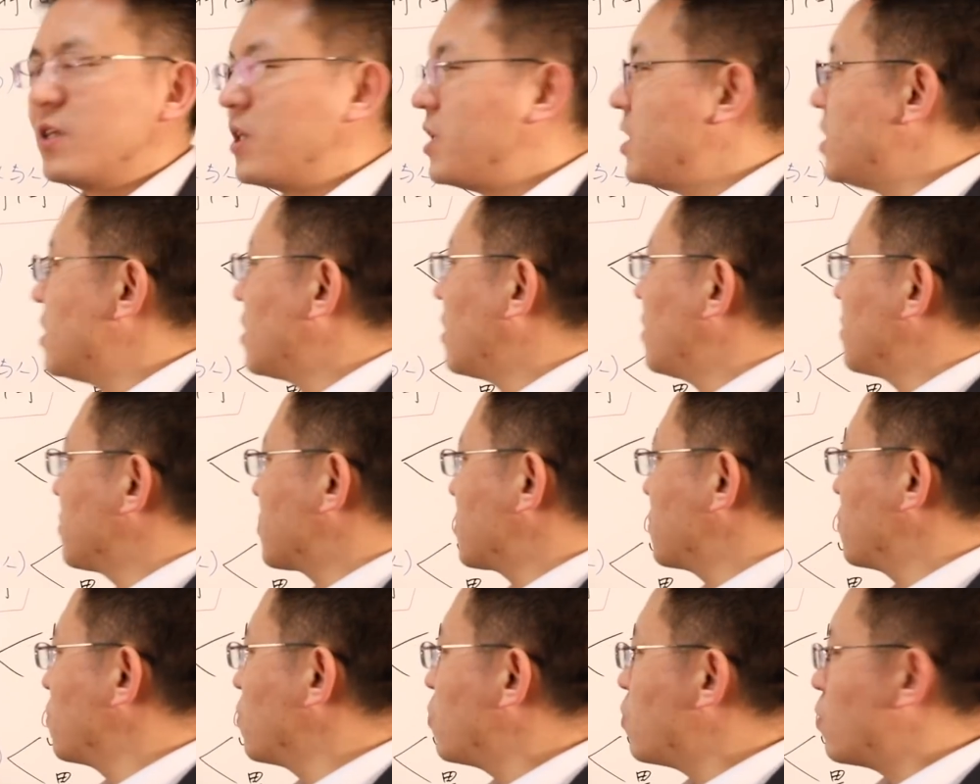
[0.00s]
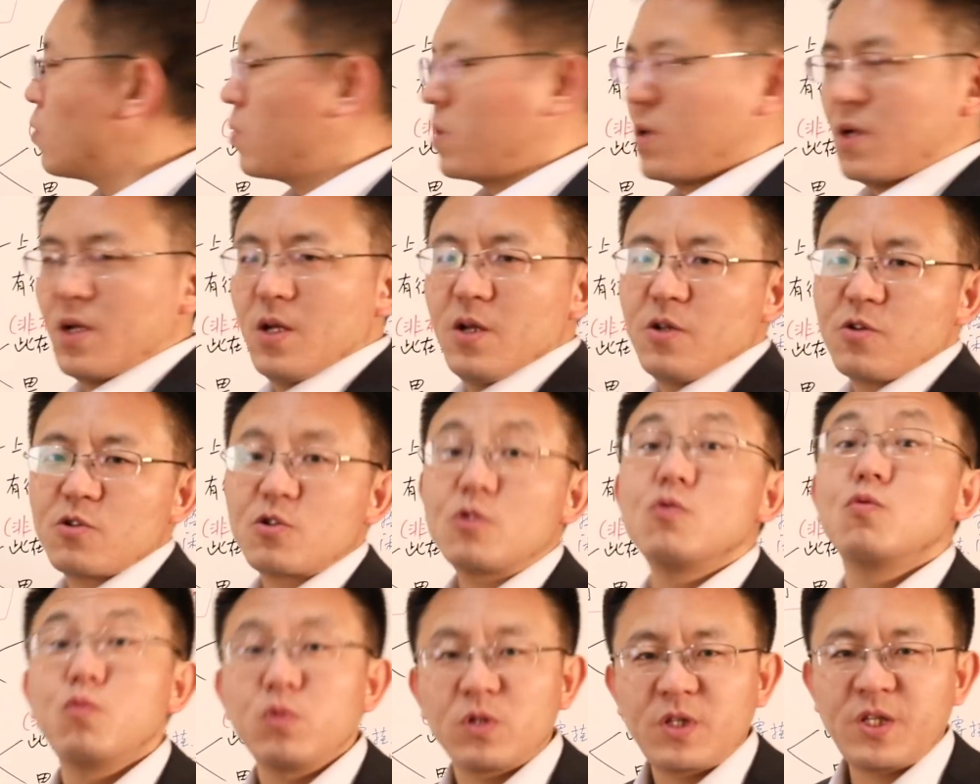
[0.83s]
第一个就是物，就是
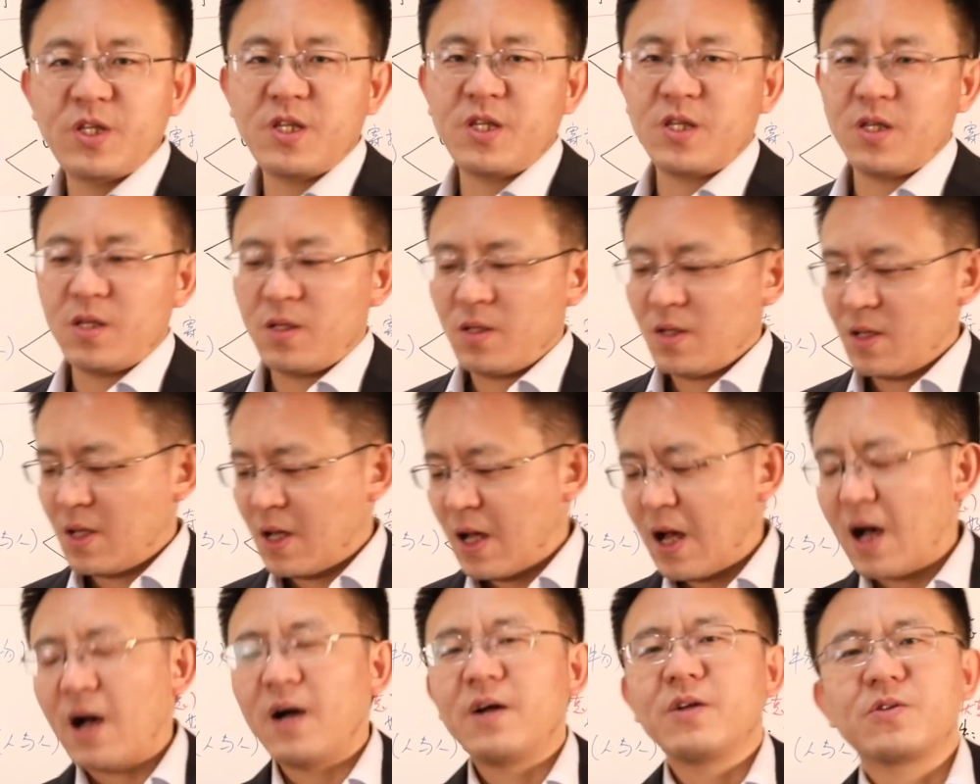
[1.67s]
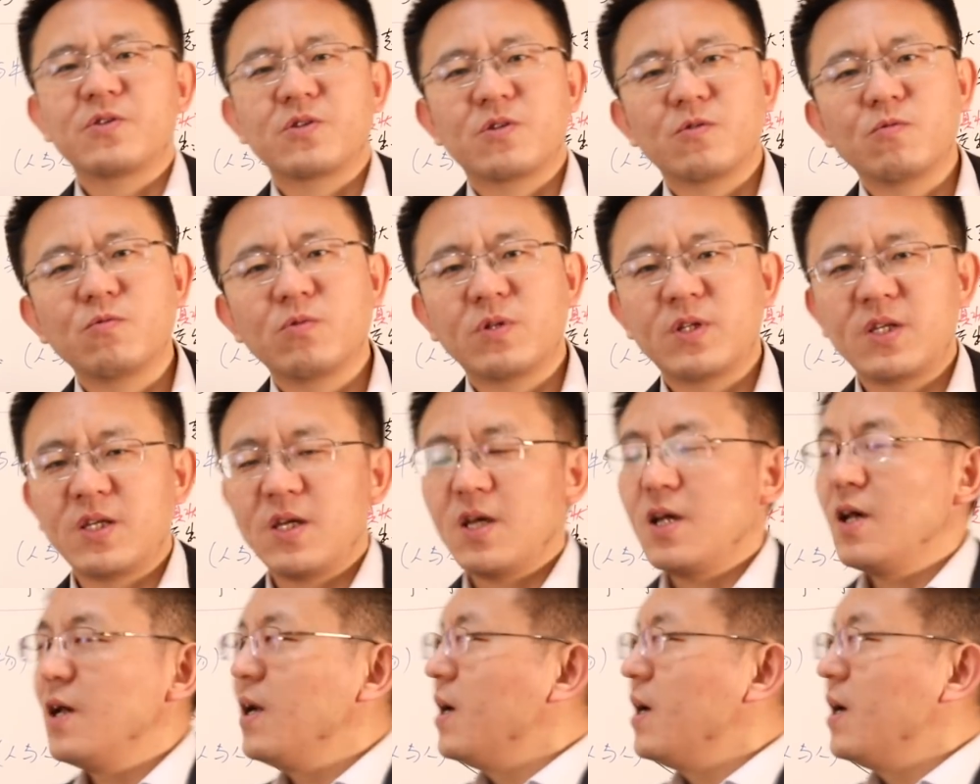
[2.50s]
物体啊，就是物体。